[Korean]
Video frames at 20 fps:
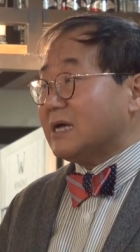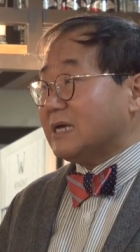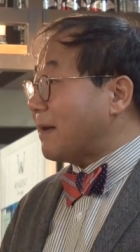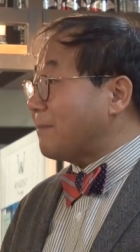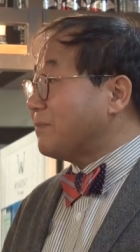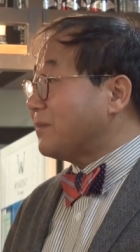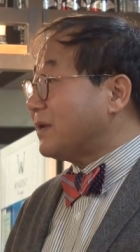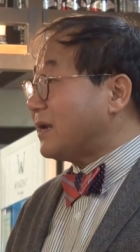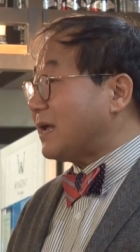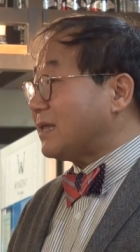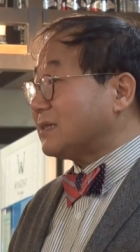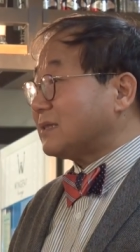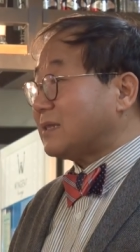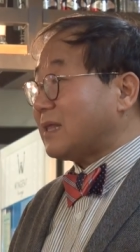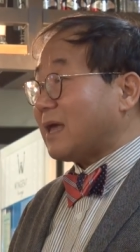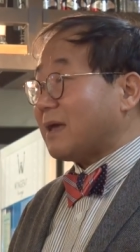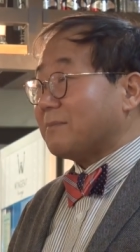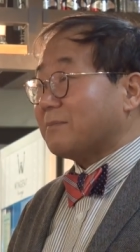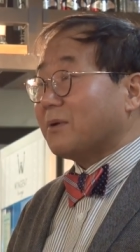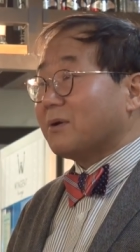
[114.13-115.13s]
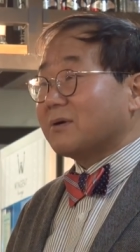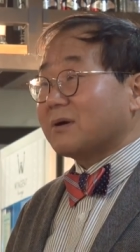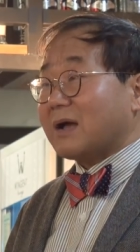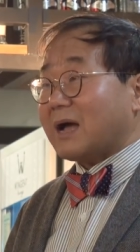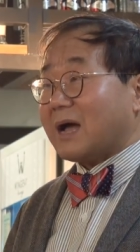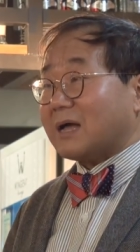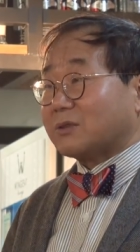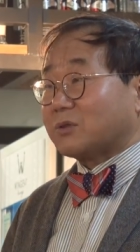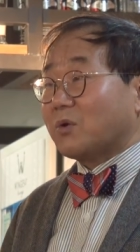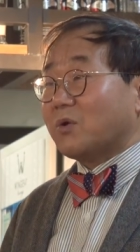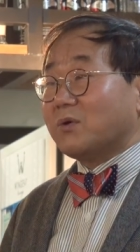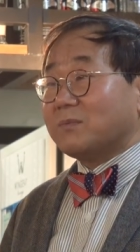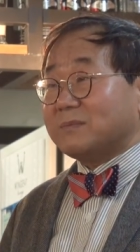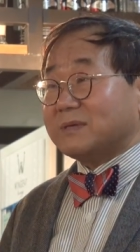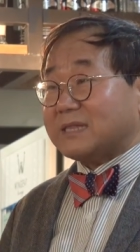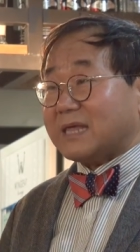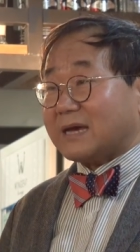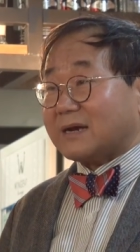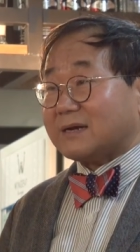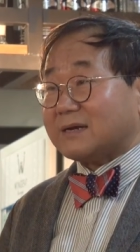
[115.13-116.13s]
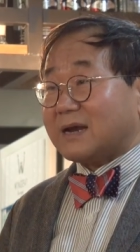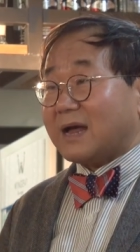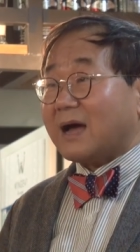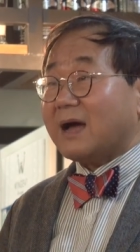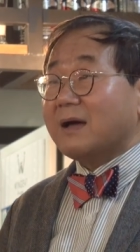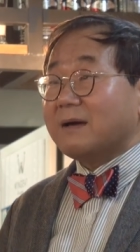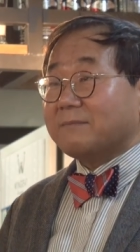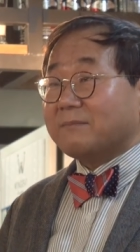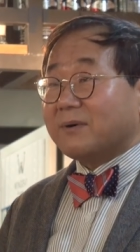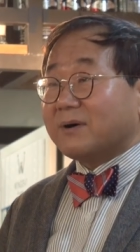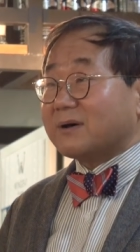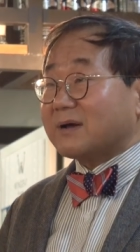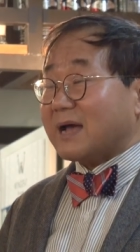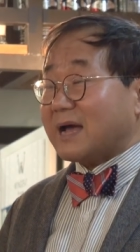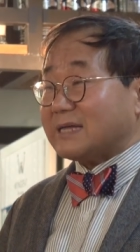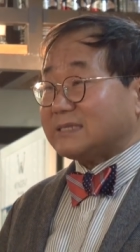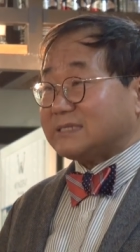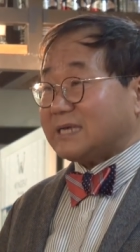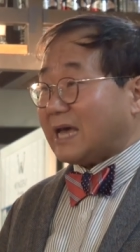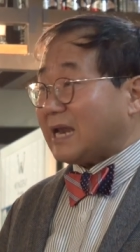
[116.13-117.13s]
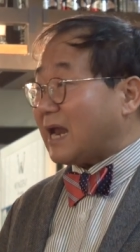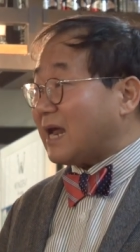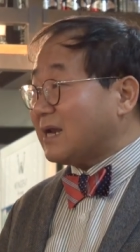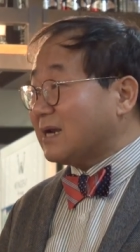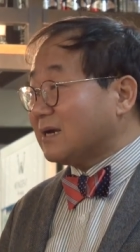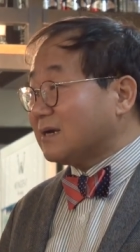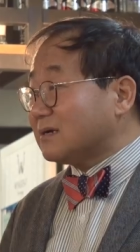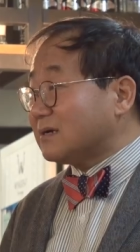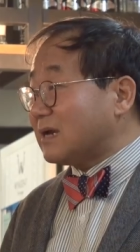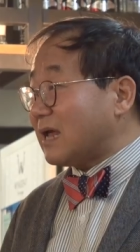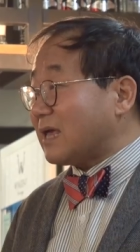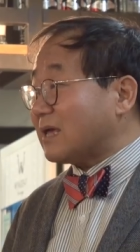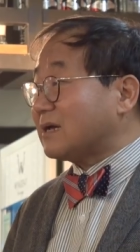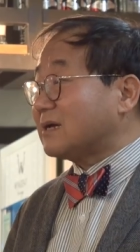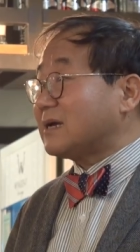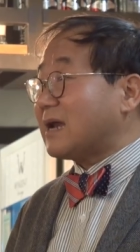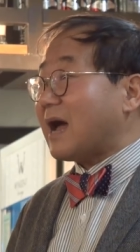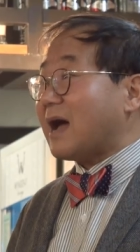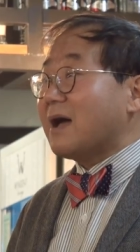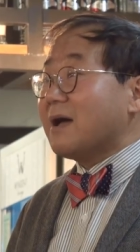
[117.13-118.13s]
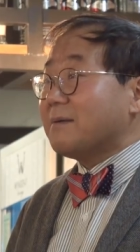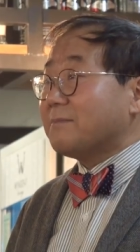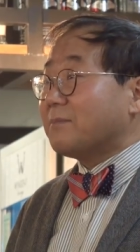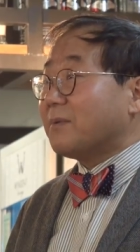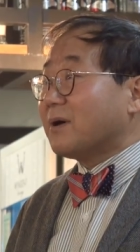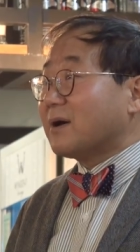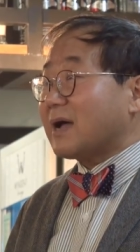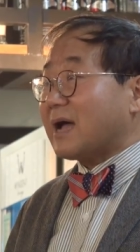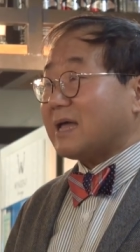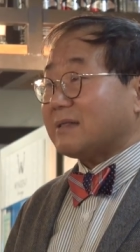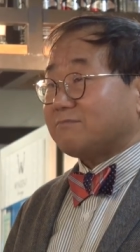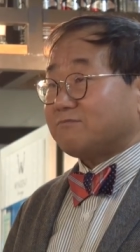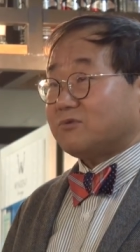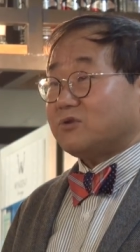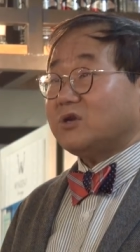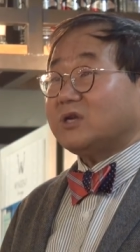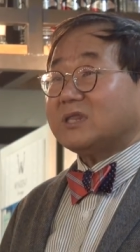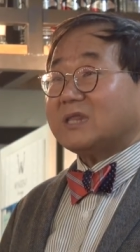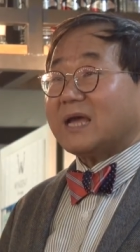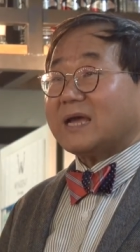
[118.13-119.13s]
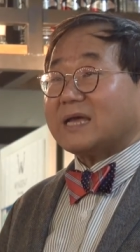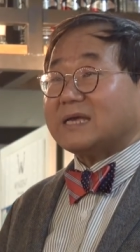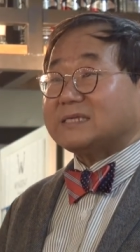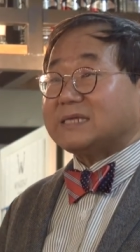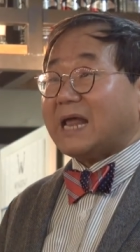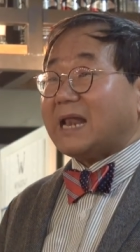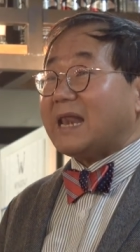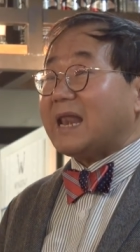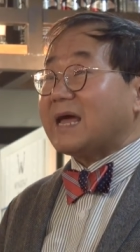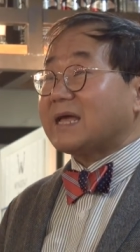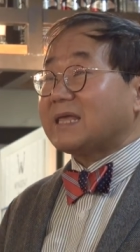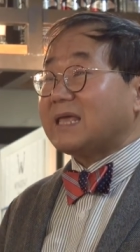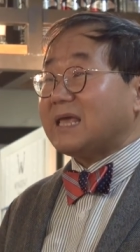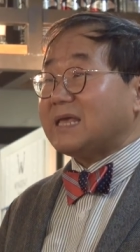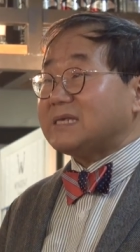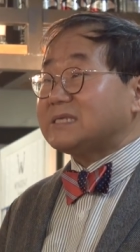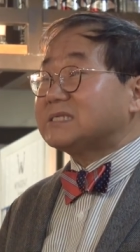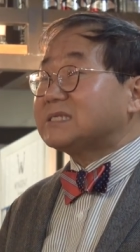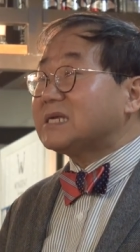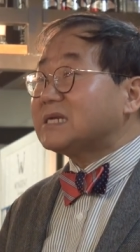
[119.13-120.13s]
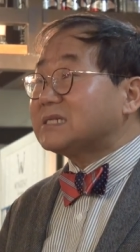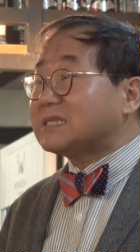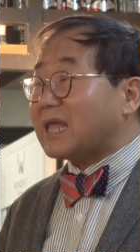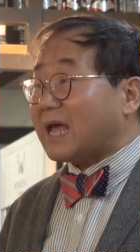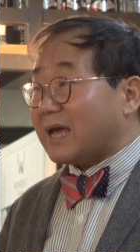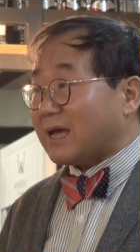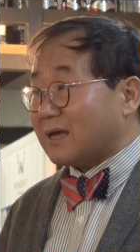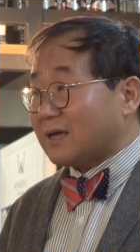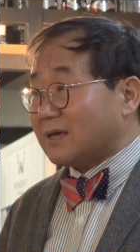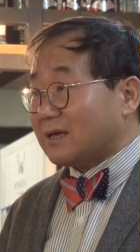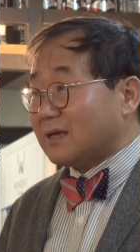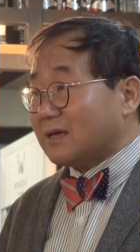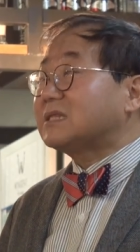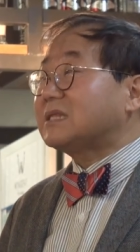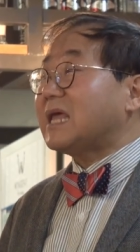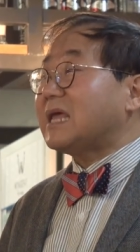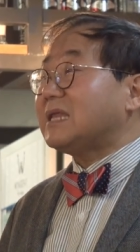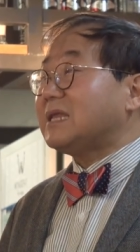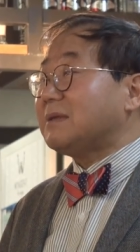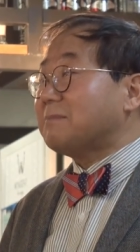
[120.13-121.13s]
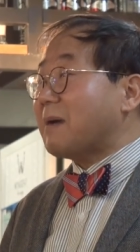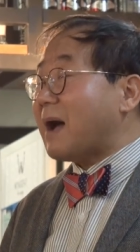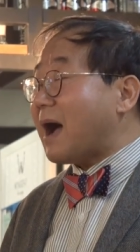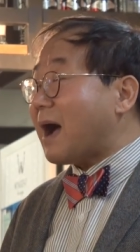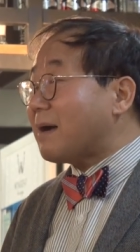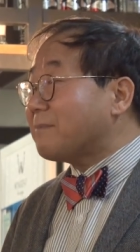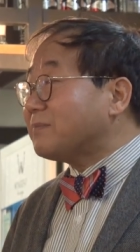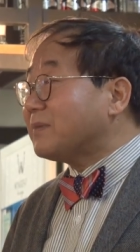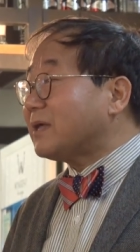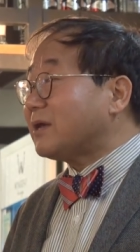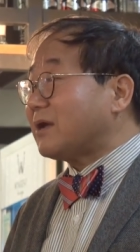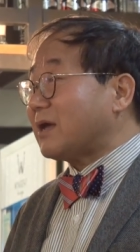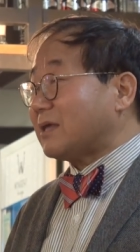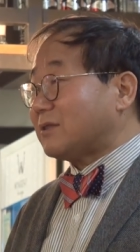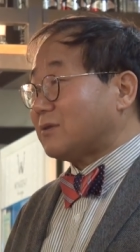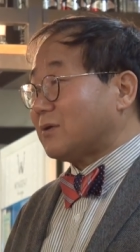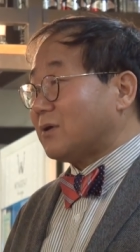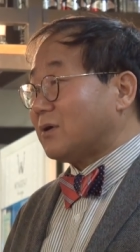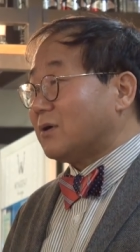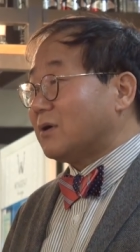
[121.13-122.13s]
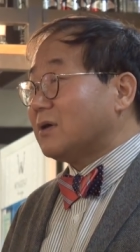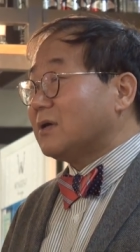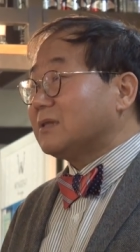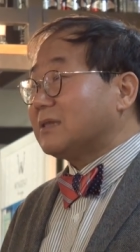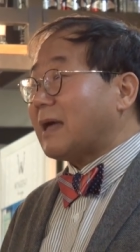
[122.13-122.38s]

남들한테 뭔가 도움이 되거나 뭔가 잘하는 거에 있거나 뭔가 뚜하게 잘난 게 있을 때 그때 네 마음대로 해도